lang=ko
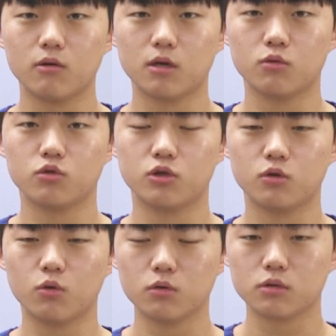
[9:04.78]
일어나기도
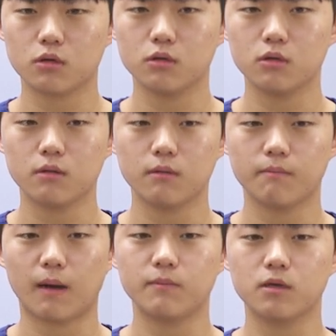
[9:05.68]
싫고 저는
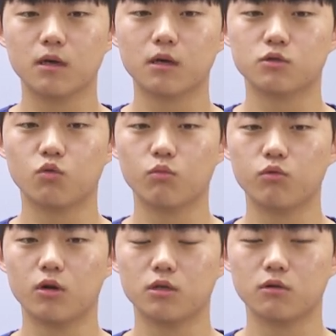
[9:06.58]
밤늦게까지
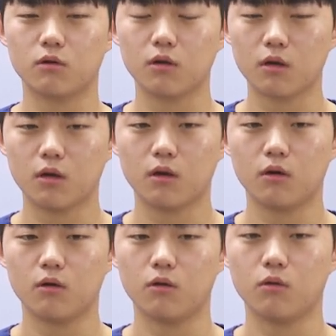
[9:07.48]
공부를 해서
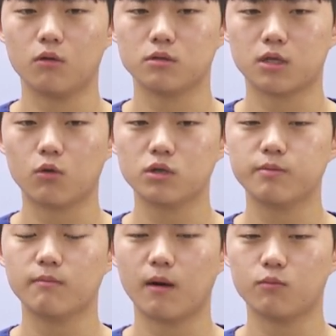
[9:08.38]
어, 자고
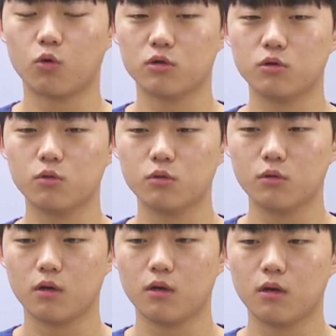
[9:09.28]
싶은 마음도 크고
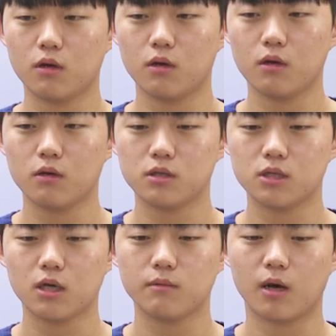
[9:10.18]

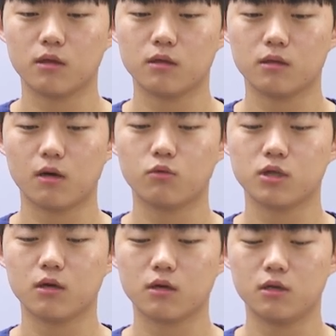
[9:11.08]
시간이 많다고
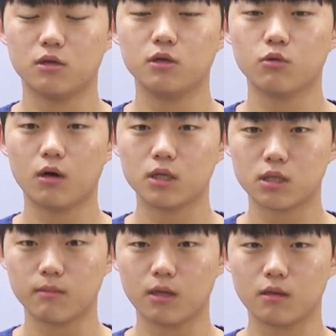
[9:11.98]
생각이 들기도
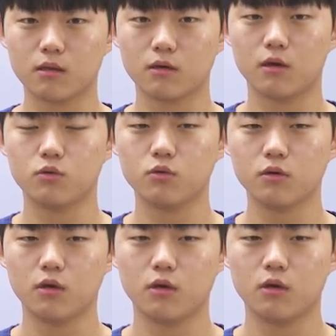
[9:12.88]
하였지만 그래도
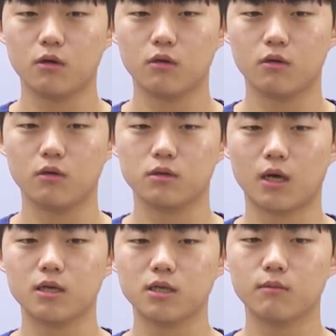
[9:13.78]
어,
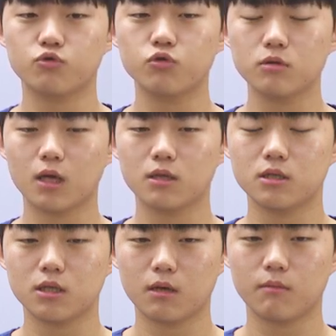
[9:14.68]
다른 사람 출근하는
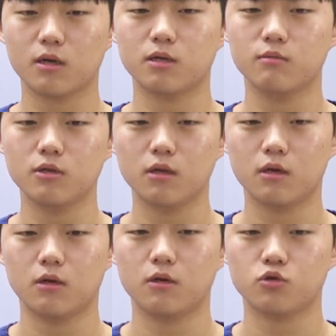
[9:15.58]
시간만큼은
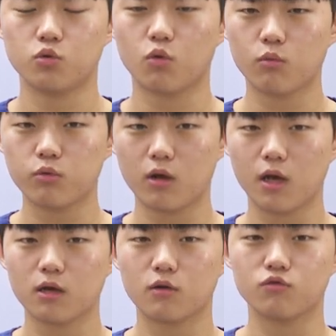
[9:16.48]
저도 공부를
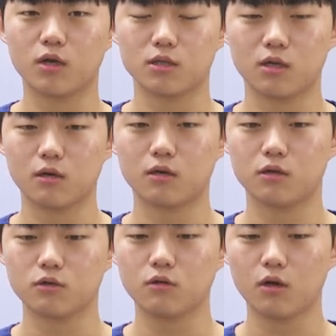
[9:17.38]
해야겠구나 생각을
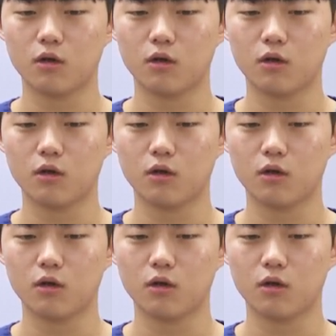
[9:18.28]
해서